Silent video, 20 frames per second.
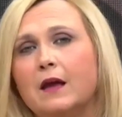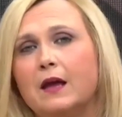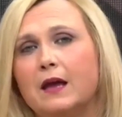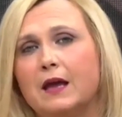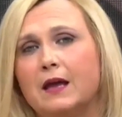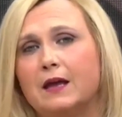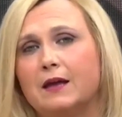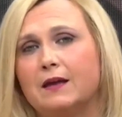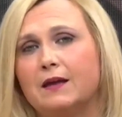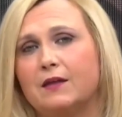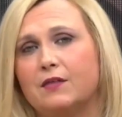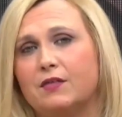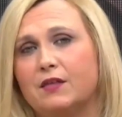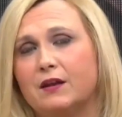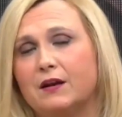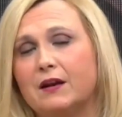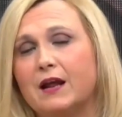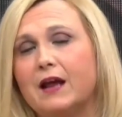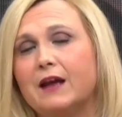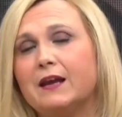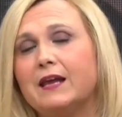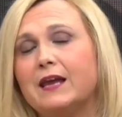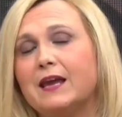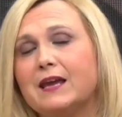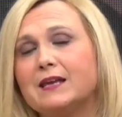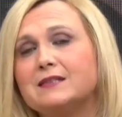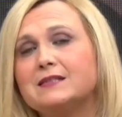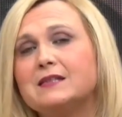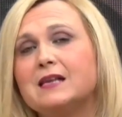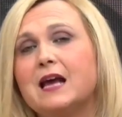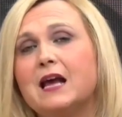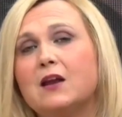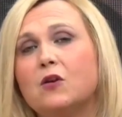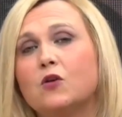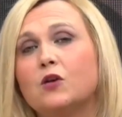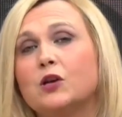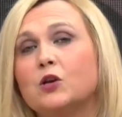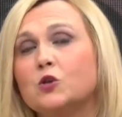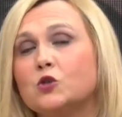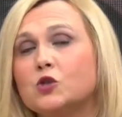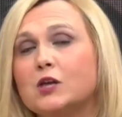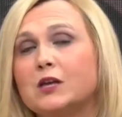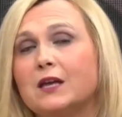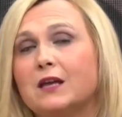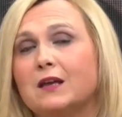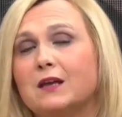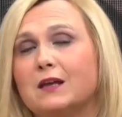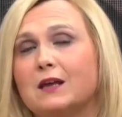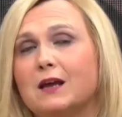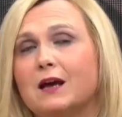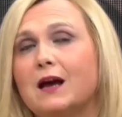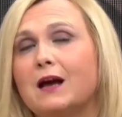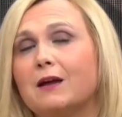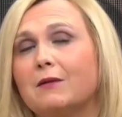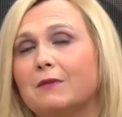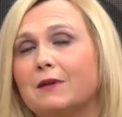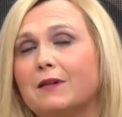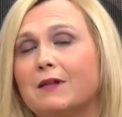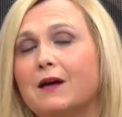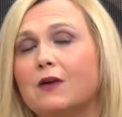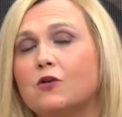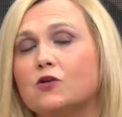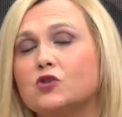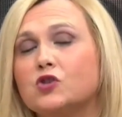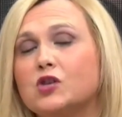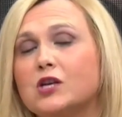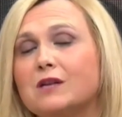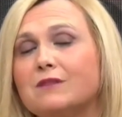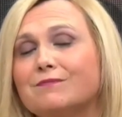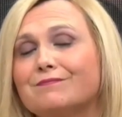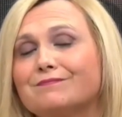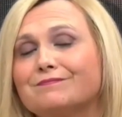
eh, que cerrar y es a lo que no se quiere llegar, ¿verdad, José?